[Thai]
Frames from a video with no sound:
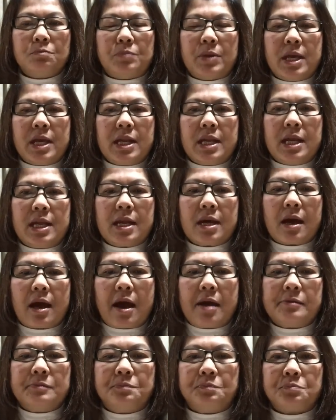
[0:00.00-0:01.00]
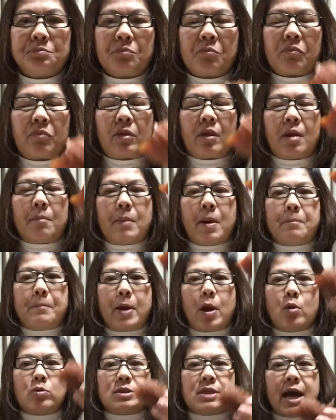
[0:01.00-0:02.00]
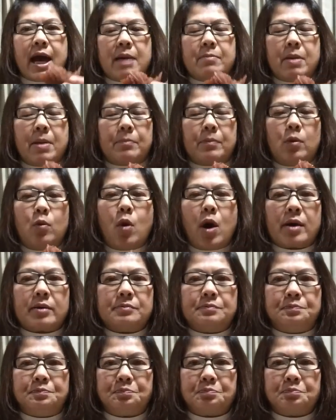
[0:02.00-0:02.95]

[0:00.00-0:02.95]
ปีนี้นะคะป้าแป๋วใช้แบบลวก